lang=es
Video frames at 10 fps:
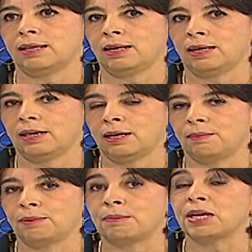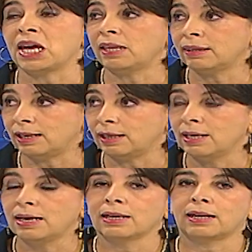de vivienda
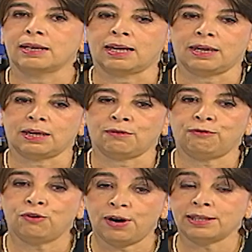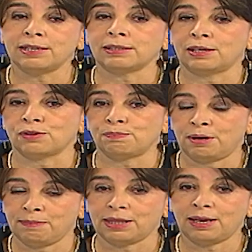eh, fuertes que nos
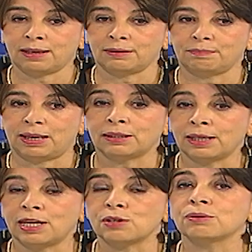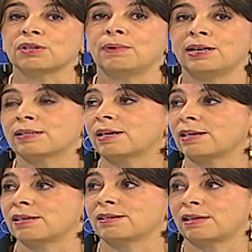permitan mantener sus niveles de
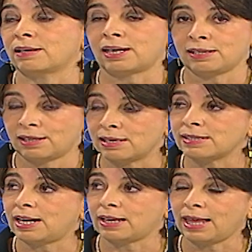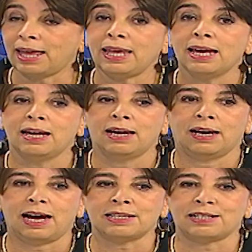residencialidad,
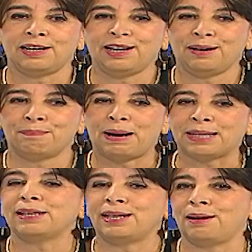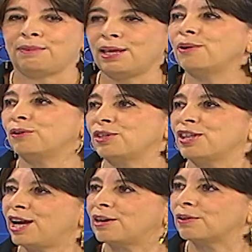hacerle parte de la vida
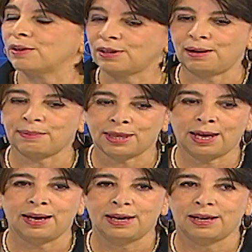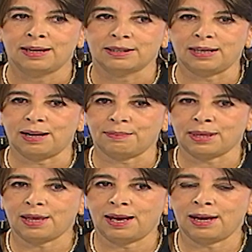cotidiana, de la vida de la
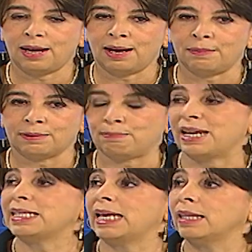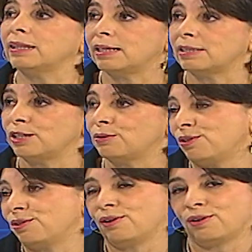vida presente, el centro
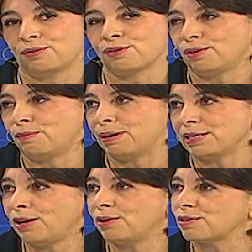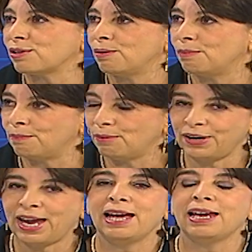histórico no es solo pasado, no es solo
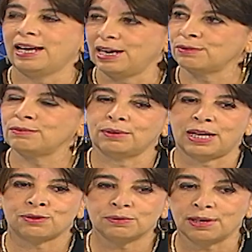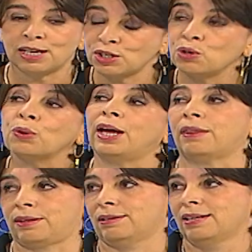memoria, es, un, es, un, es ciudad.
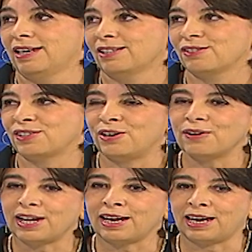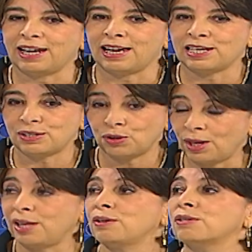Entonces creo que es
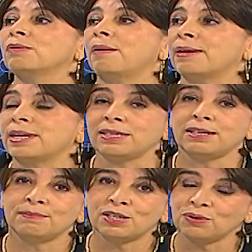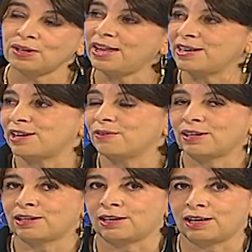ciudad y es una bellísima ciudad y creo
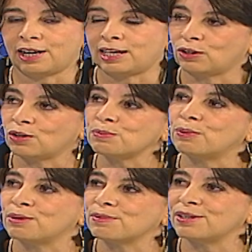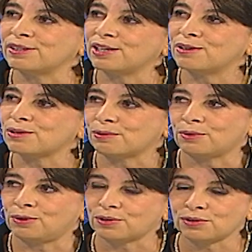que de la que todos podemos sentirnos
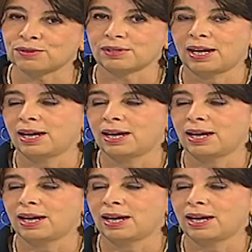orgullosos.